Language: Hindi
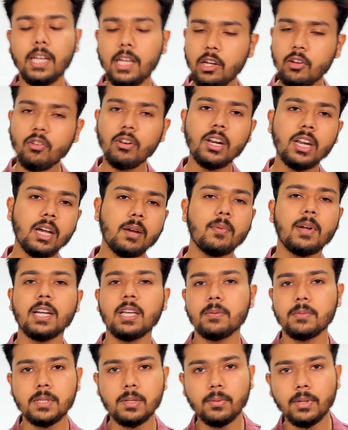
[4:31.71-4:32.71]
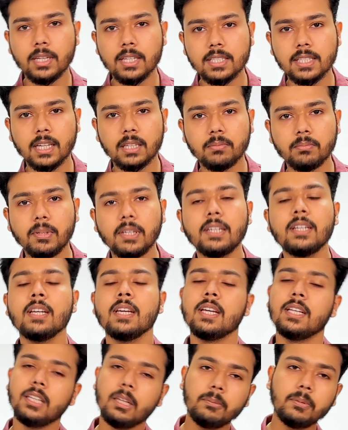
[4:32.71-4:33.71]
एक और नए कमाल के पीसी बिल्ड के साथ में
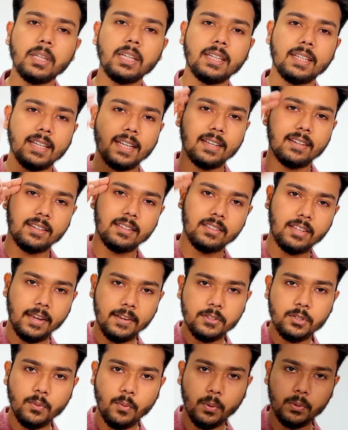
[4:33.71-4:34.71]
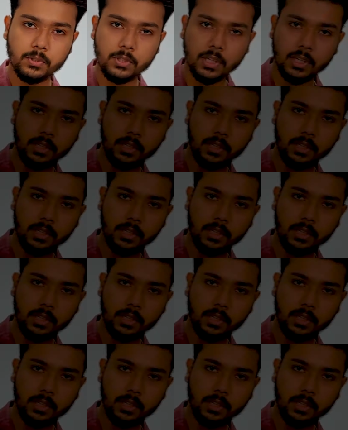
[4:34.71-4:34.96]
तब तक क्लियर थैंक्स फॉर वॉचिंग